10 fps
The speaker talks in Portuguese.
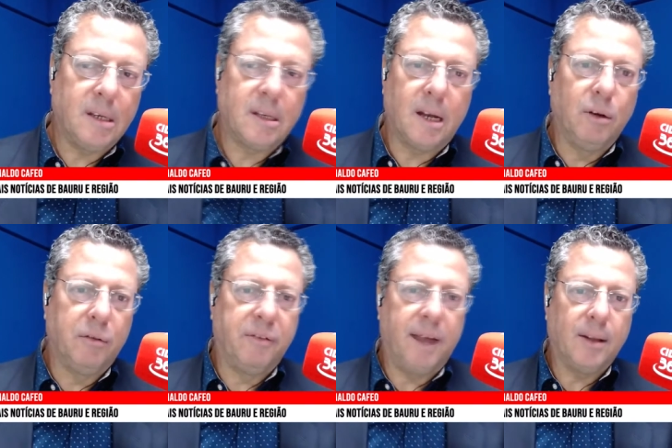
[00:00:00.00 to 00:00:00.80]
estaria o
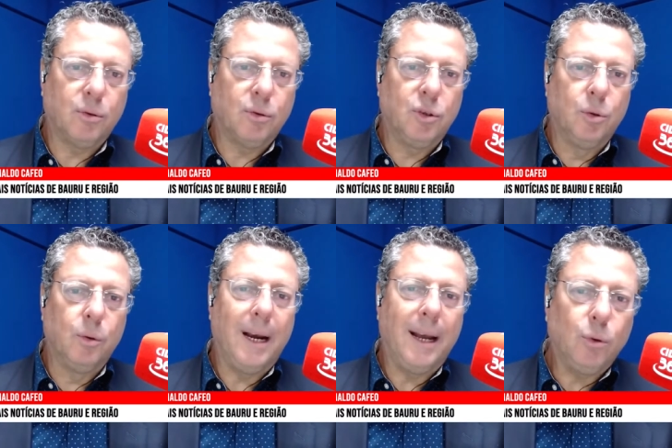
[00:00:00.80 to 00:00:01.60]
fato de
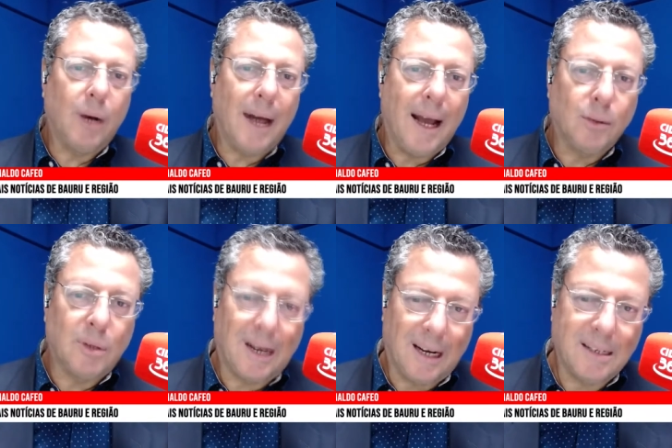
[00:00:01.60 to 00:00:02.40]
o eleitorado
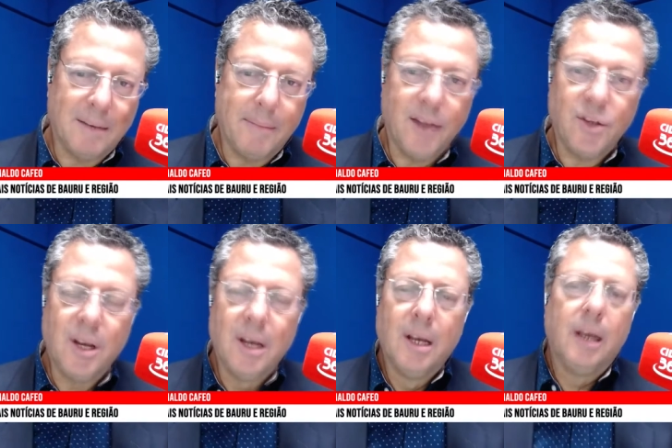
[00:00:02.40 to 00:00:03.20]
da classe média